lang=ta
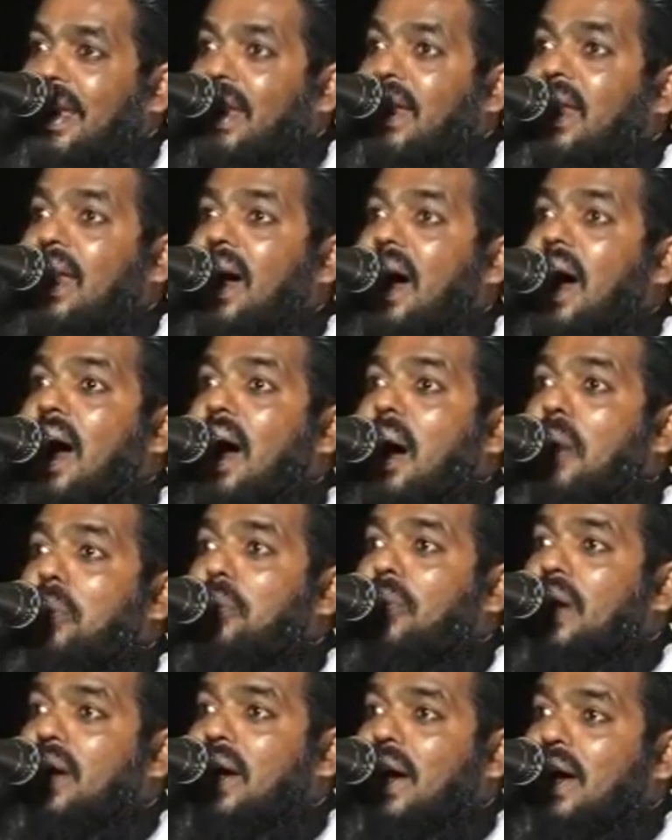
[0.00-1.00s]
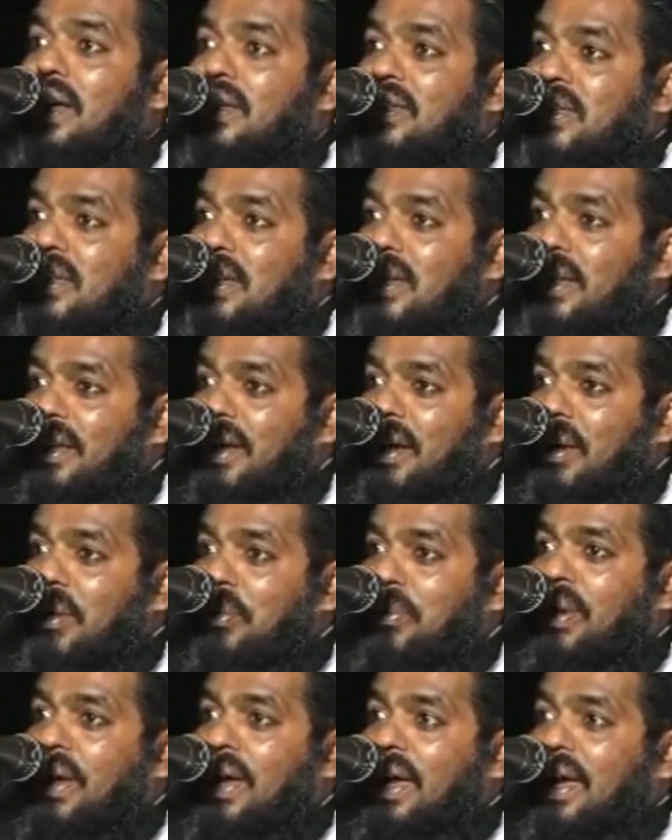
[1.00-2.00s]
எல்லா மெகா
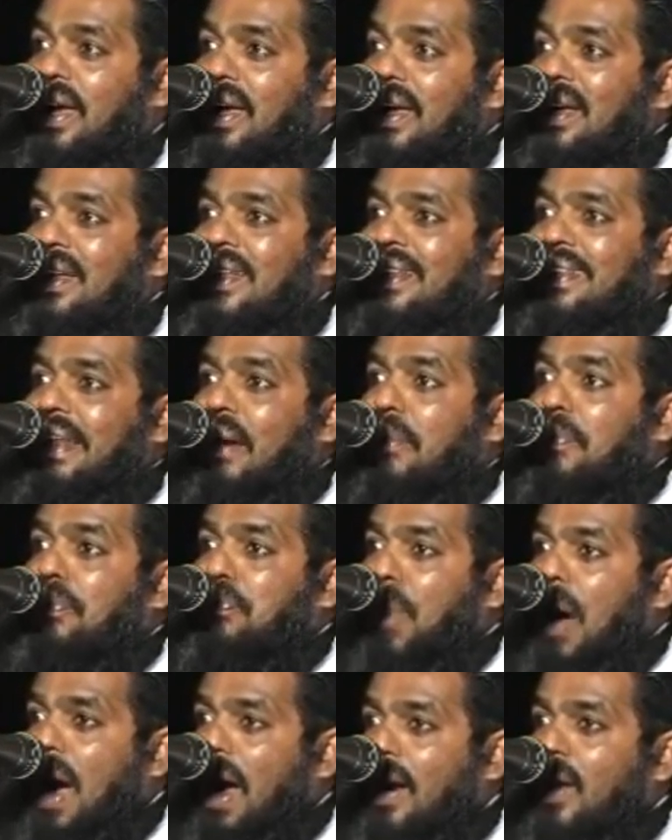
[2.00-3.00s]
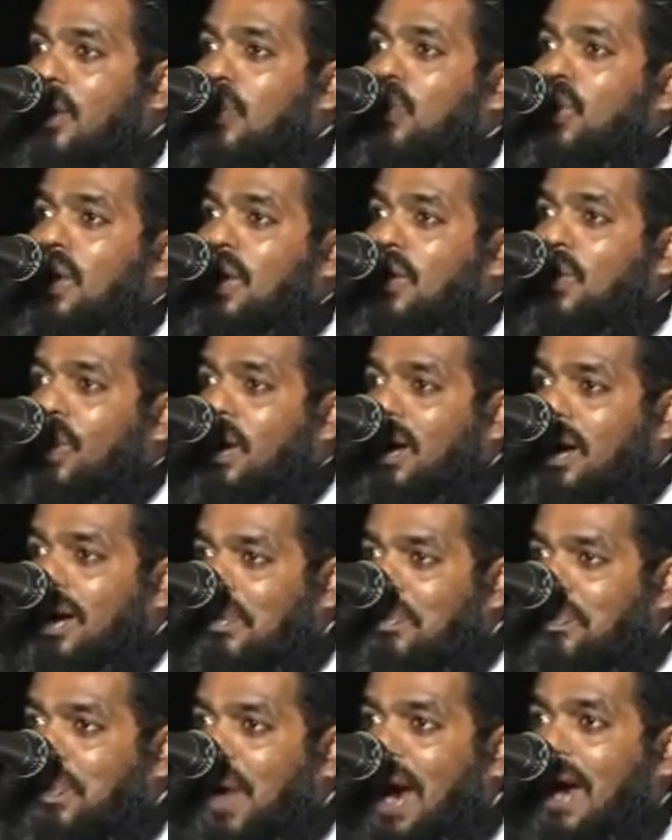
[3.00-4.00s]
சீரியலுமே தப்பான
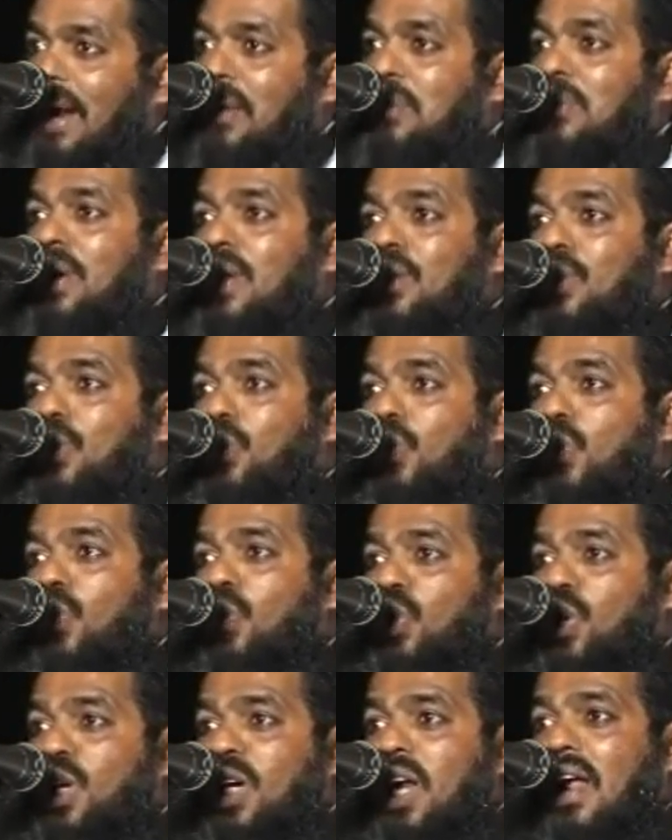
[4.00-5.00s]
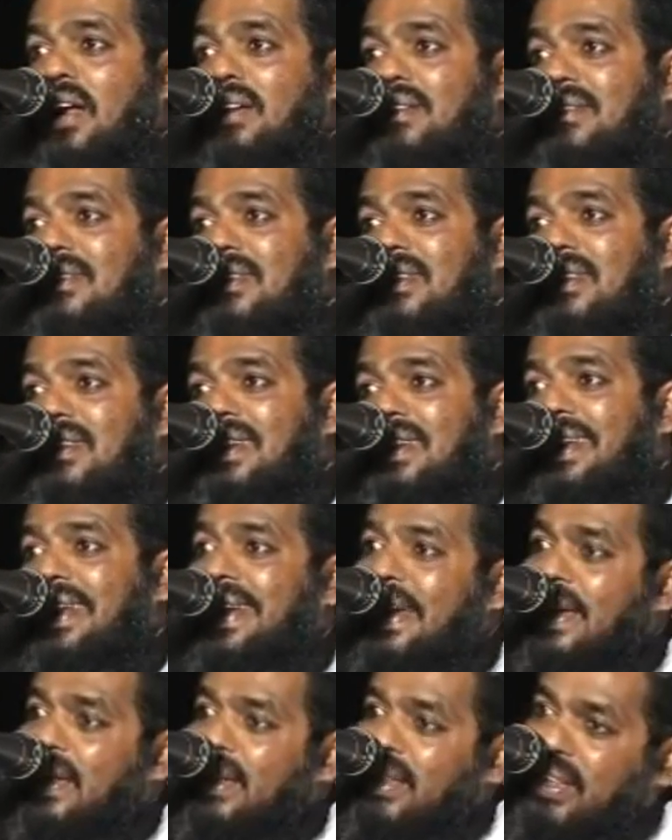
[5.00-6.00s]
உறவுகளை பாடம் நடத்தி கொண்டிருக்கிறான்
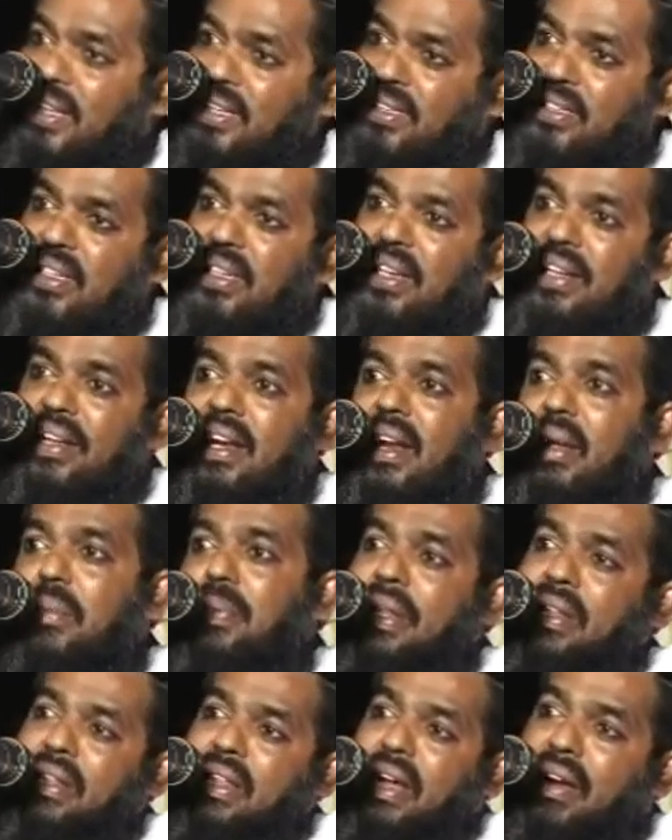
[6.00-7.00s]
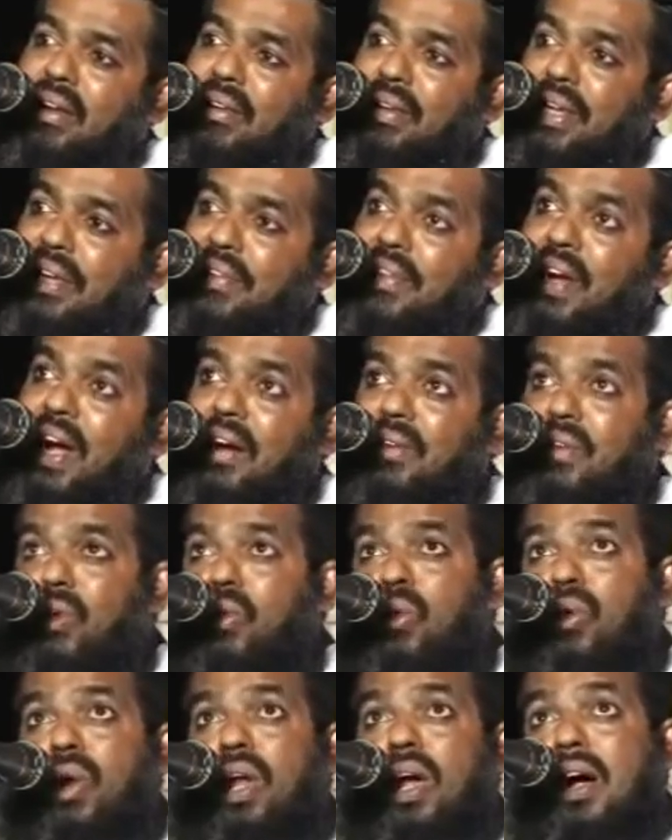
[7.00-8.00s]
நீங்கள் எந்த சீரியலை பார்த்தாலும் இவன்
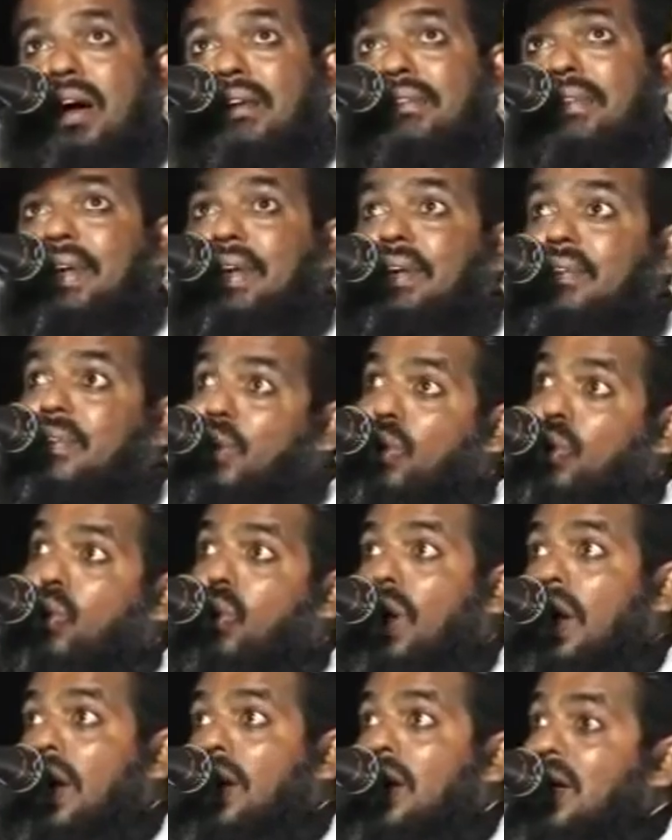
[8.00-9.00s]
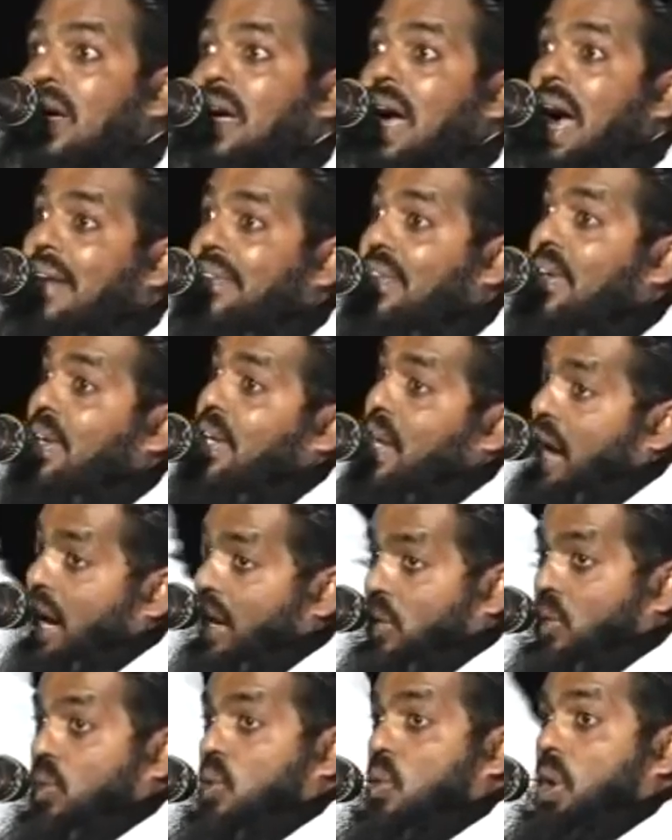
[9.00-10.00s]
அவன் கூட அவன் இவன் கூட அவன்
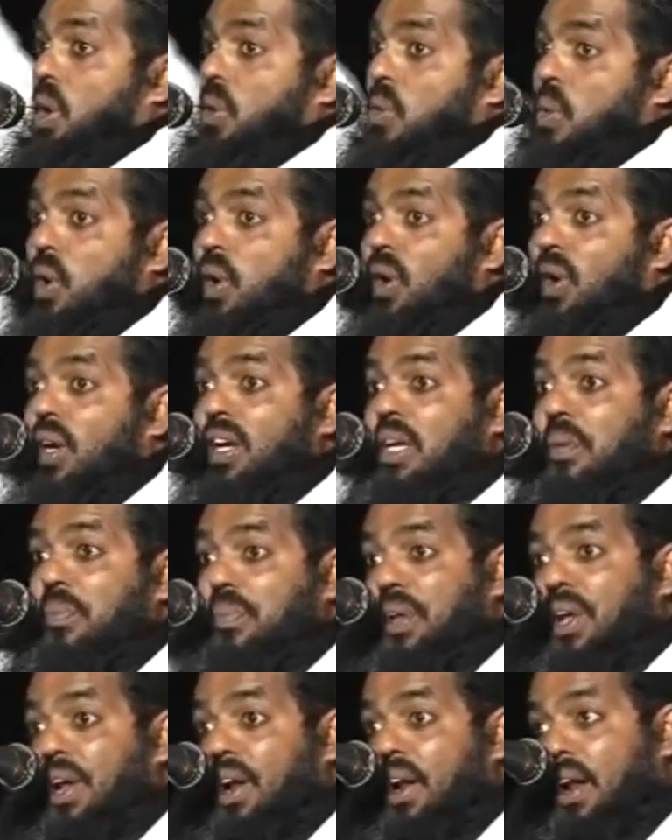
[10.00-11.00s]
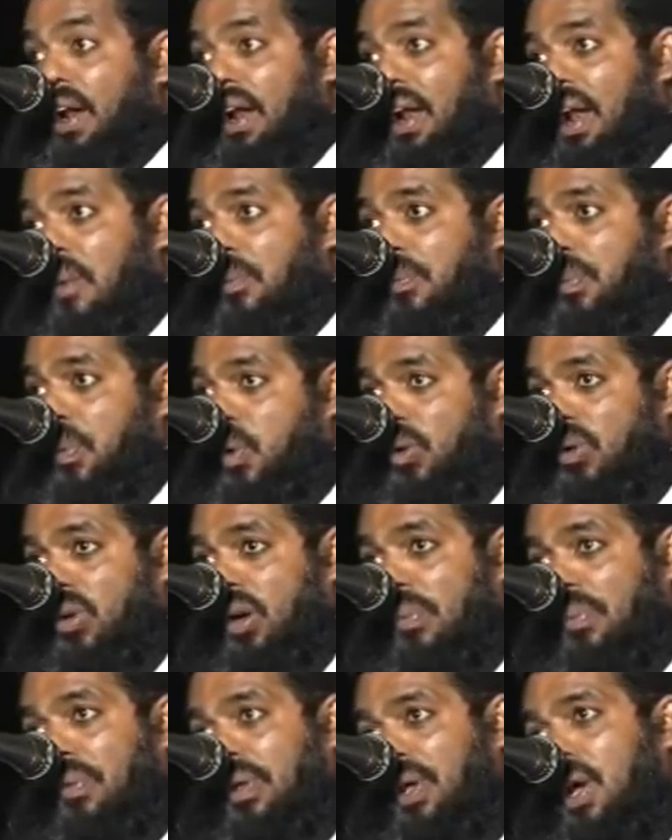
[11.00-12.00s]
யாரு கூடவோ இப்படி எல்லாம்
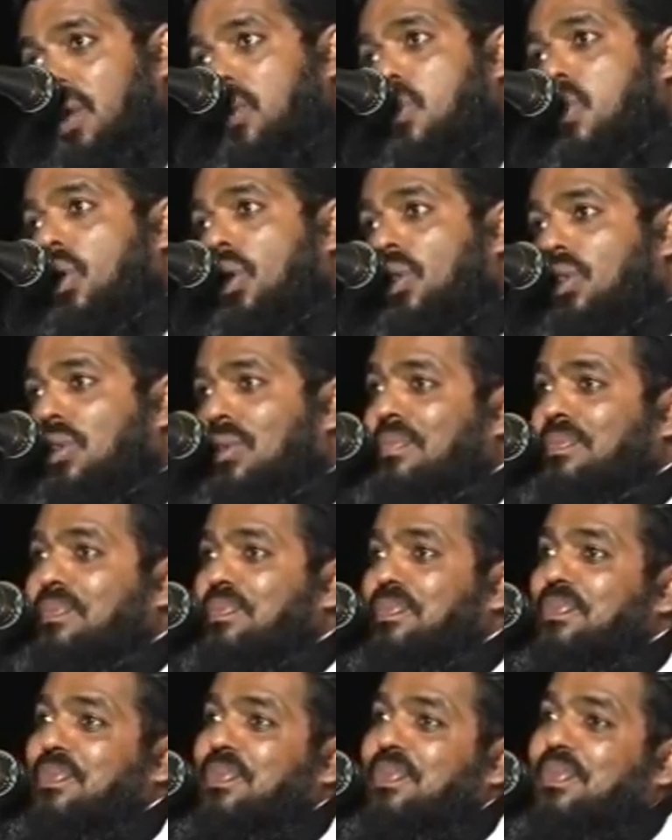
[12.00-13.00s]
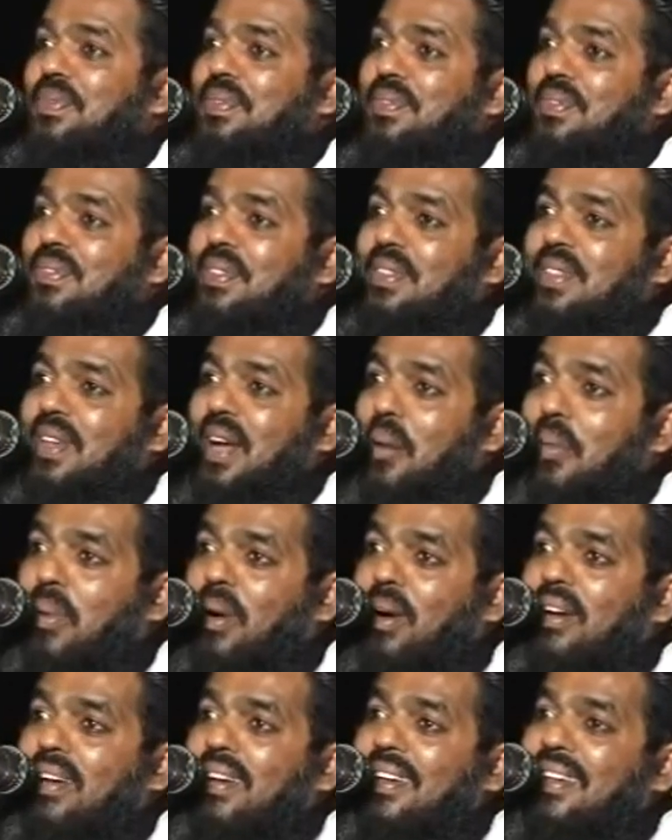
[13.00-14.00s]
போட்டு அப்படியே ஓடுது
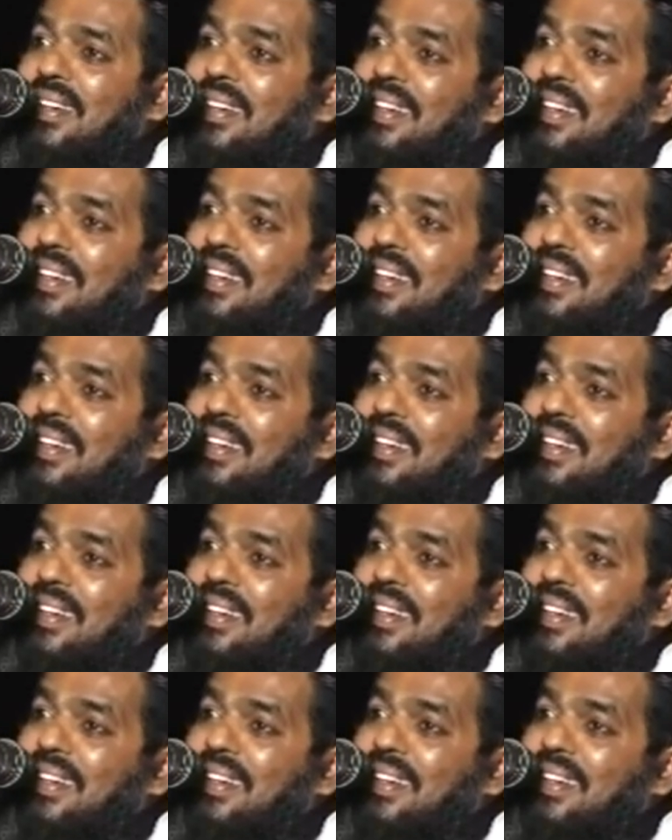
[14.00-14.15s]
ஆமாம்